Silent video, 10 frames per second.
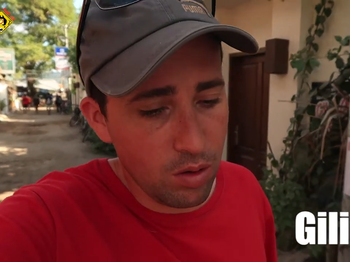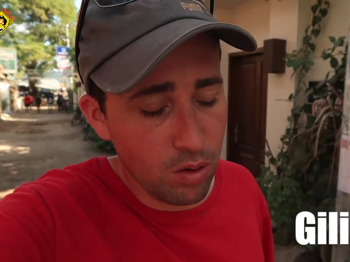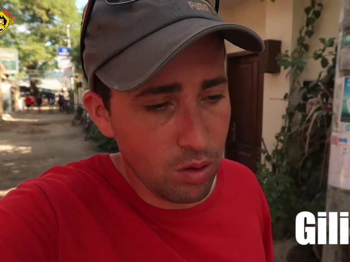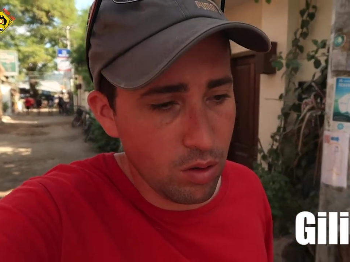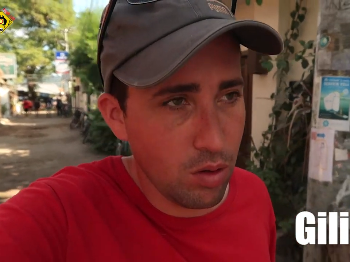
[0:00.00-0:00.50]

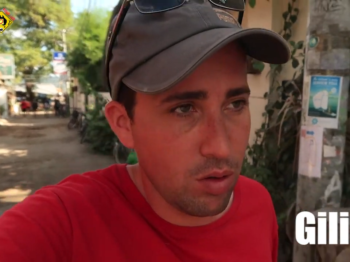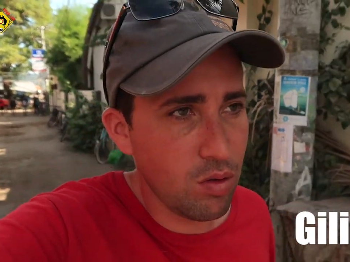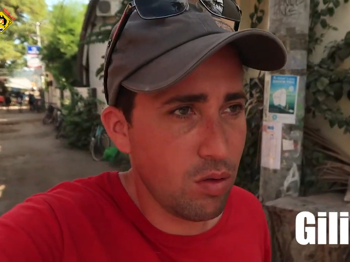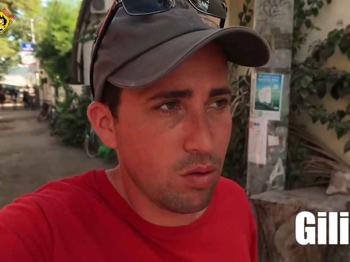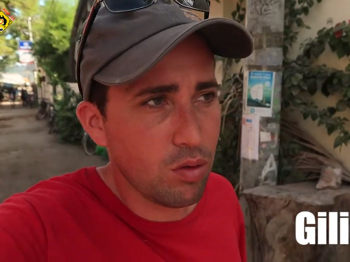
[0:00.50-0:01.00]

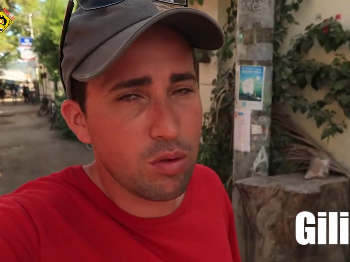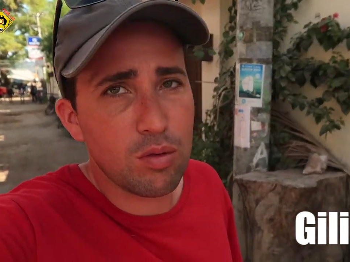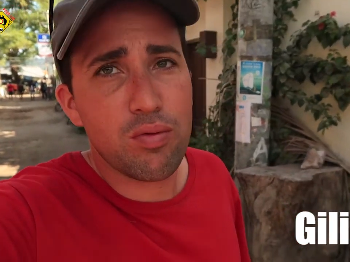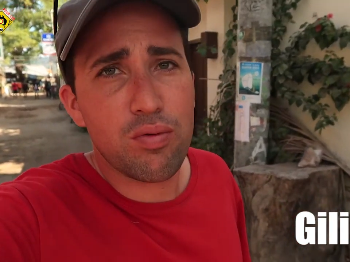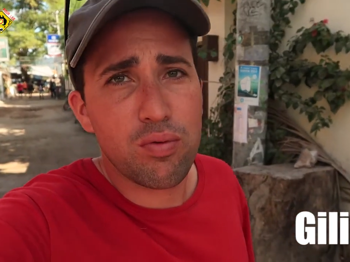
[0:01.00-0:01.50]
Euh,
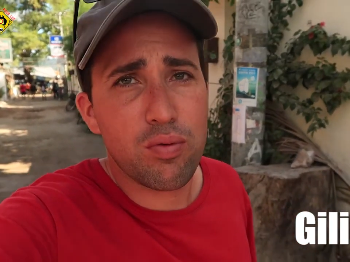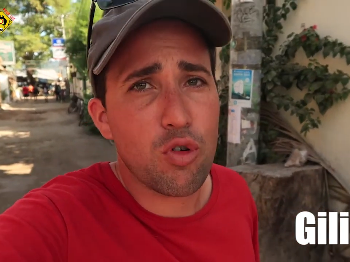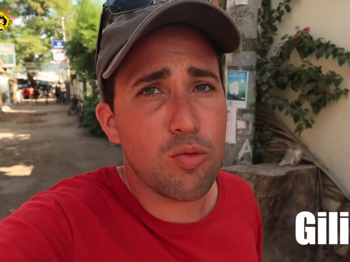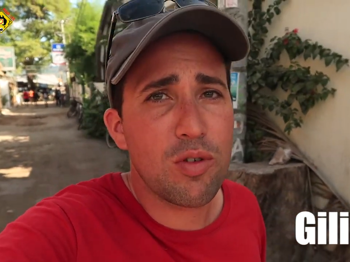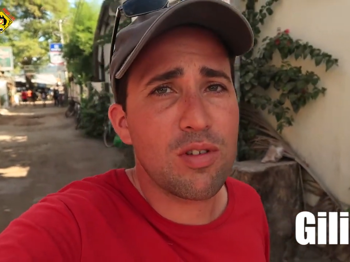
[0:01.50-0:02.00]

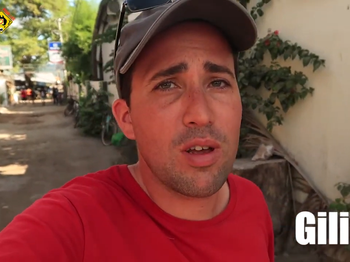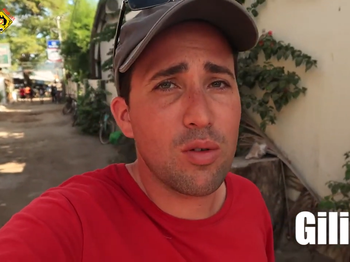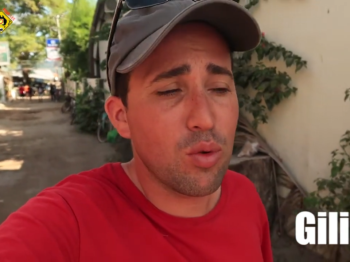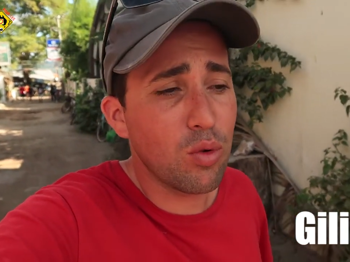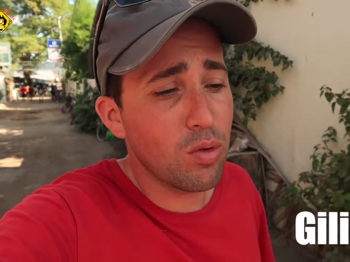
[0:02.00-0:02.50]
franchement c'est un
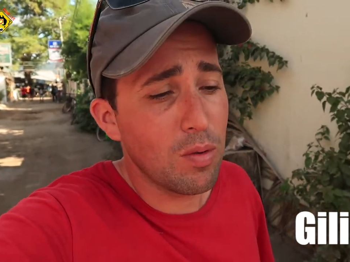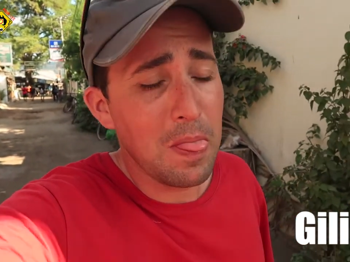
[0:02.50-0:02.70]
truc,